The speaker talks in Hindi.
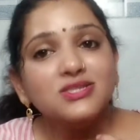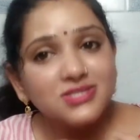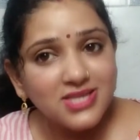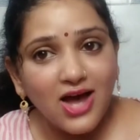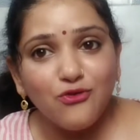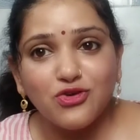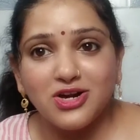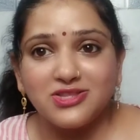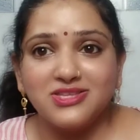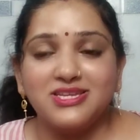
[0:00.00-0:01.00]
साफ
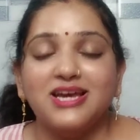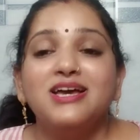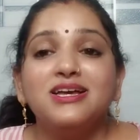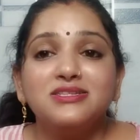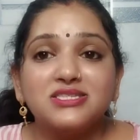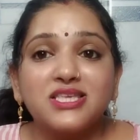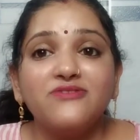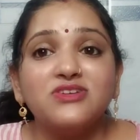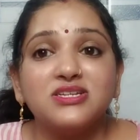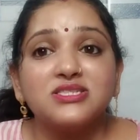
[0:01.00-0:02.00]
करती है जिसकी
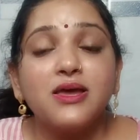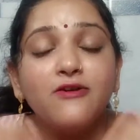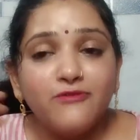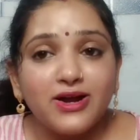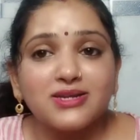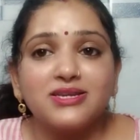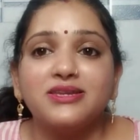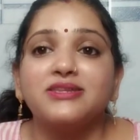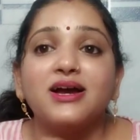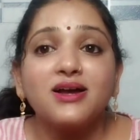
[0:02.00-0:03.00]
वजह से
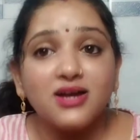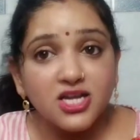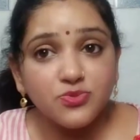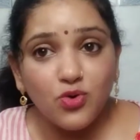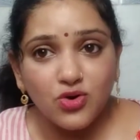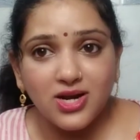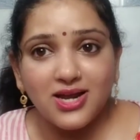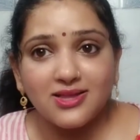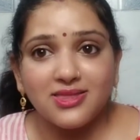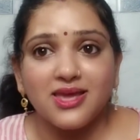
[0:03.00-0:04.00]
बैक्टीरिया खत्म होने
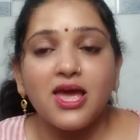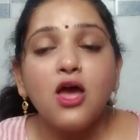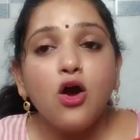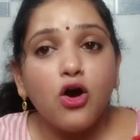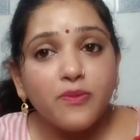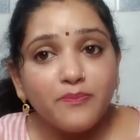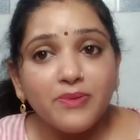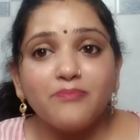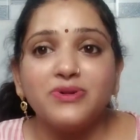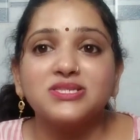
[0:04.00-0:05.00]
लगते हैं और
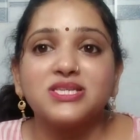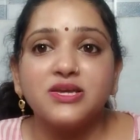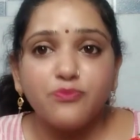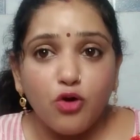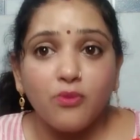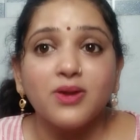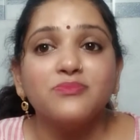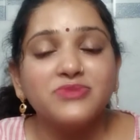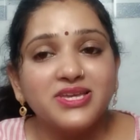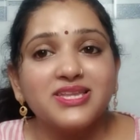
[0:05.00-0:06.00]
पिंपल्स की
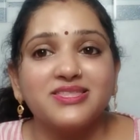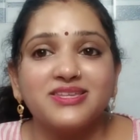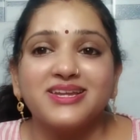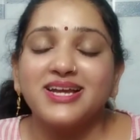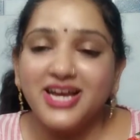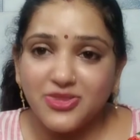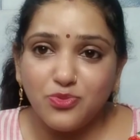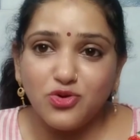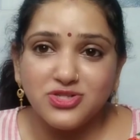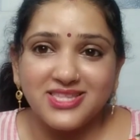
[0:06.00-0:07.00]
प्रॉब्लम धीरे धीरे
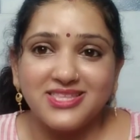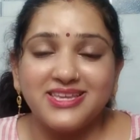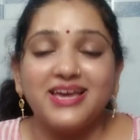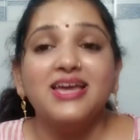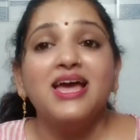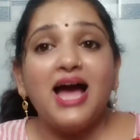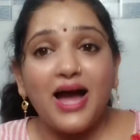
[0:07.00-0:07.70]
खत्म हो जाती है